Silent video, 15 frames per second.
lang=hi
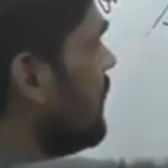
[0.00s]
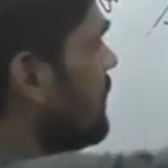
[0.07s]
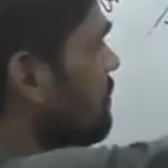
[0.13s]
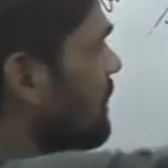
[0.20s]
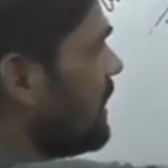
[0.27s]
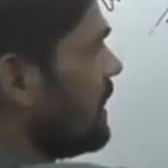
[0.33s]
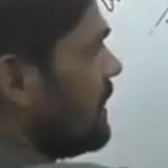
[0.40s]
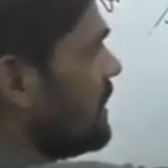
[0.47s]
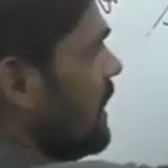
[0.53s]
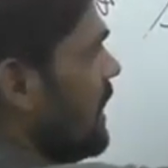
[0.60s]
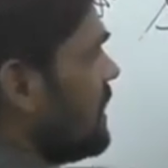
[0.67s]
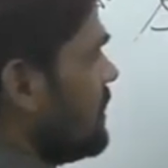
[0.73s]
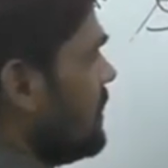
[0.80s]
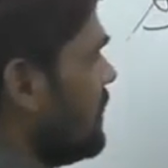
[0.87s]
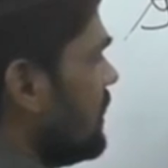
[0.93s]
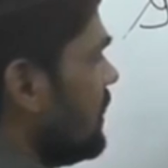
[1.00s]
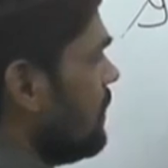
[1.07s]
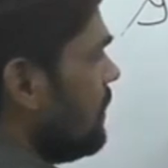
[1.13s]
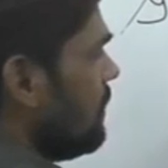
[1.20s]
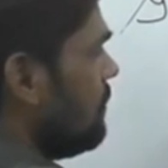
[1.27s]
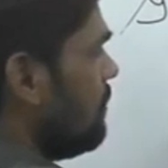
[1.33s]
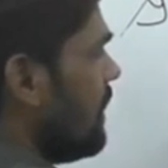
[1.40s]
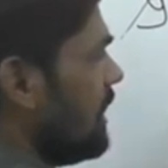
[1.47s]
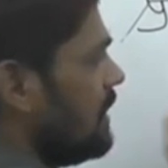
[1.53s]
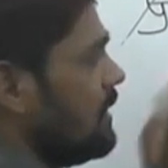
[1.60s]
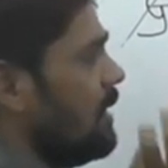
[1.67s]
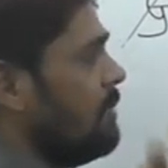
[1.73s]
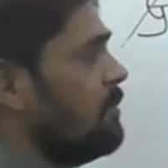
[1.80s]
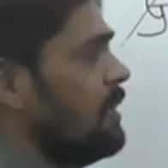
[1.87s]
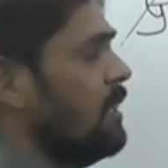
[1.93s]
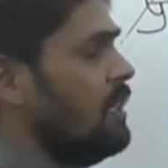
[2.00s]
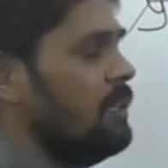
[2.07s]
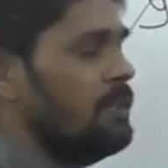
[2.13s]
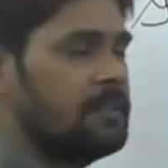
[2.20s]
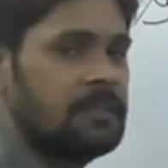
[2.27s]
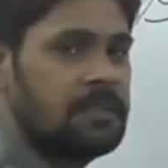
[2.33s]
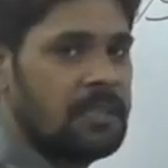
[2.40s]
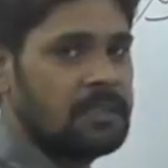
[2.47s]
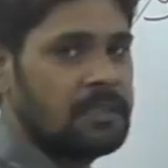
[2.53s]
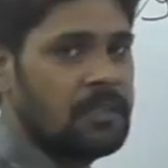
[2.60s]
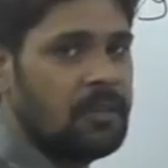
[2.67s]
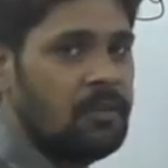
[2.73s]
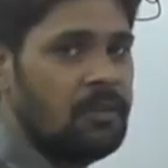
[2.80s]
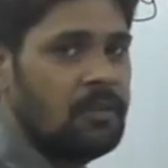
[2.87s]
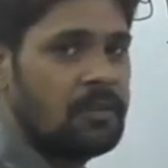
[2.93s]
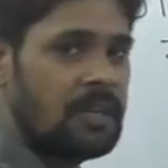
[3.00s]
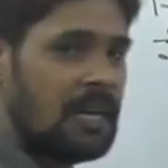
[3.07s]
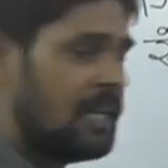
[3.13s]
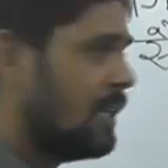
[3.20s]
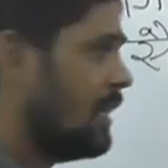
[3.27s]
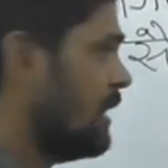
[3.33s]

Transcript: बाद प्रागैतिहासिक के बाद आपका संधव काल